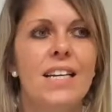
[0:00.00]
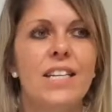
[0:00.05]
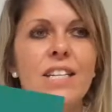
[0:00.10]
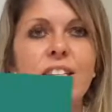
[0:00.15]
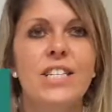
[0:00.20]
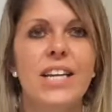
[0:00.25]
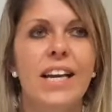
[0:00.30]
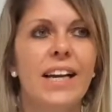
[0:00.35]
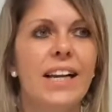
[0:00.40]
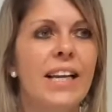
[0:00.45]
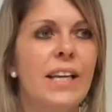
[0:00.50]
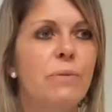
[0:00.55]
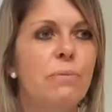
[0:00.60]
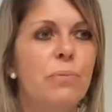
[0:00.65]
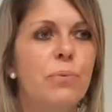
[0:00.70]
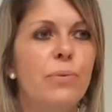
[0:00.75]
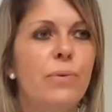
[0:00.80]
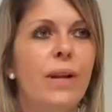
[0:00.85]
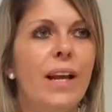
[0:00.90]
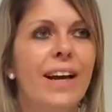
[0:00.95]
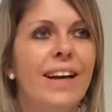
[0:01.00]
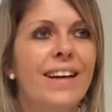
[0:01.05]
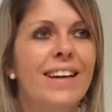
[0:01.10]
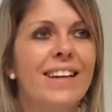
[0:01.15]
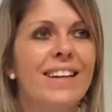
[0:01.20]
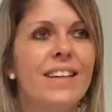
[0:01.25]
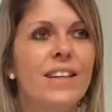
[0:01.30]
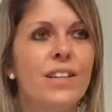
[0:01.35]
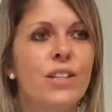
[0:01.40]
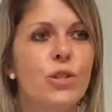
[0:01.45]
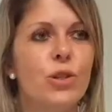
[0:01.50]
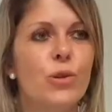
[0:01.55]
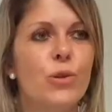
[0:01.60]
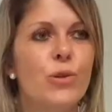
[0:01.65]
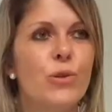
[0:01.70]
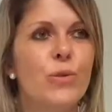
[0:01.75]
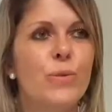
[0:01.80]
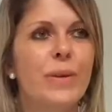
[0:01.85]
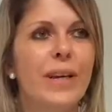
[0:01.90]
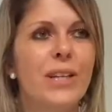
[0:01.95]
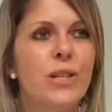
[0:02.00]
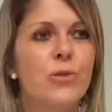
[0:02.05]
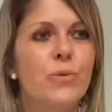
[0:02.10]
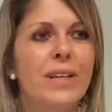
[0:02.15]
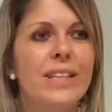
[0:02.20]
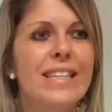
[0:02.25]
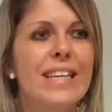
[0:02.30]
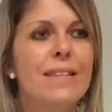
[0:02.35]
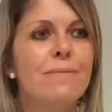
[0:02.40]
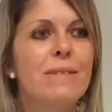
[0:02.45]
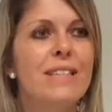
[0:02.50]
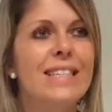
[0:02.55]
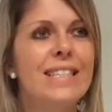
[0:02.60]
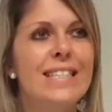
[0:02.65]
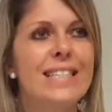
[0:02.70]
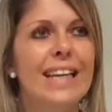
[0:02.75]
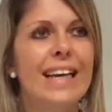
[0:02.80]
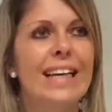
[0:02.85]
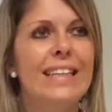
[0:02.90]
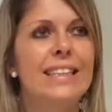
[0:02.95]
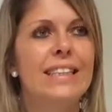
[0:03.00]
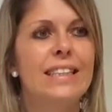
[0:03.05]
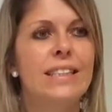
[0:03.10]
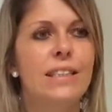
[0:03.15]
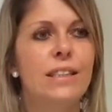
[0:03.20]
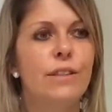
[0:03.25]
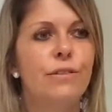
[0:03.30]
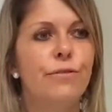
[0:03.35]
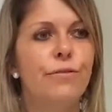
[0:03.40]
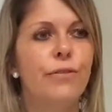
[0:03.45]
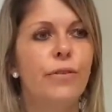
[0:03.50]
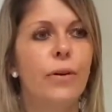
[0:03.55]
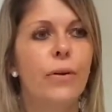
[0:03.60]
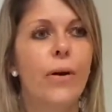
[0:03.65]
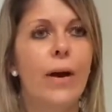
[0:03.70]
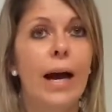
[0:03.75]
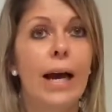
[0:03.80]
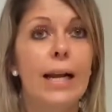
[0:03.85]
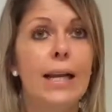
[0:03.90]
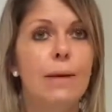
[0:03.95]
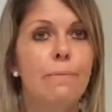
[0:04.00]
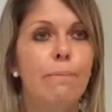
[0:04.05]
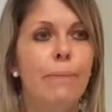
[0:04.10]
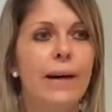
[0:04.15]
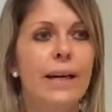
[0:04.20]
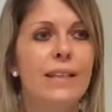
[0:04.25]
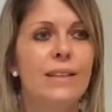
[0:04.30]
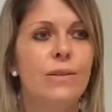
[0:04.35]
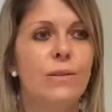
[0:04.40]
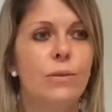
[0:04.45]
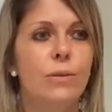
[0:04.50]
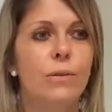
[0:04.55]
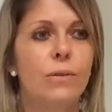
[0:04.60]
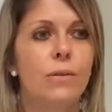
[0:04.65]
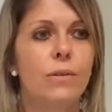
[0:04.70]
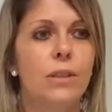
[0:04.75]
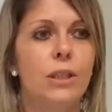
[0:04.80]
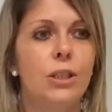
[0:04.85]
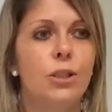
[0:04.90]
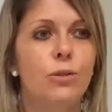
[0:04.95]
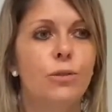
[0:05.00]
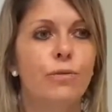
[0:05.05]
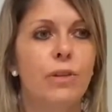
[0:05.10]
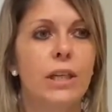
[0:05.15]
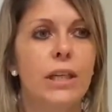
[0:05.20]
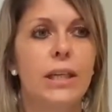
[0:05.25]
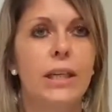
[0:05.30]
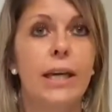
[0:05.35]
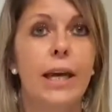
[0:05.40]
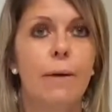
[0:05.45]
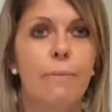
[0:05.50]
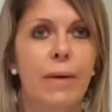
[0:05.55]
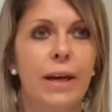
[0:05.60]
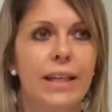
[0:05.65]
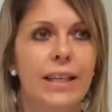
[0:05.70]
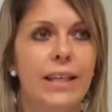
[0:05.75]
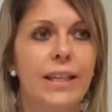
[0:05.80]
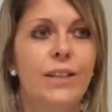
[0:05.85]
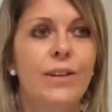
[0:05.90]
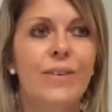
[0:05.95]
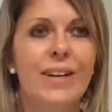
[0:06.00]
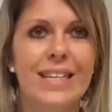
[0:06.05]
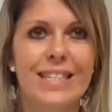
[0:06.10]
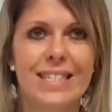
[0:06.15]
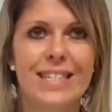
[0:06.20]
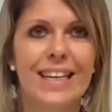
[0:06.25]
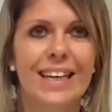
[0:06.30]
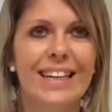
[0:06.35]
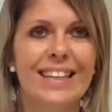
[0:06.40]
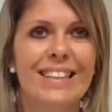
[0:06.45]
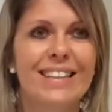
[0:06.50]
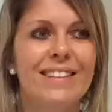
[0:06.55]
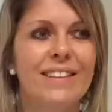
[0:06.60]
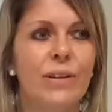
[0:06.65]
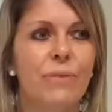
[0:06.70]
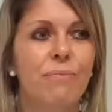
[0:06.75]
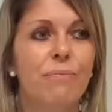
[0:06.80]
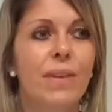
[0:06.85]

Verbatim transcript: Charlène Poulain, je suis adjointe administrative euh, à l'EHPAD euh, des Chevriers à Maillé dans la Sarthe.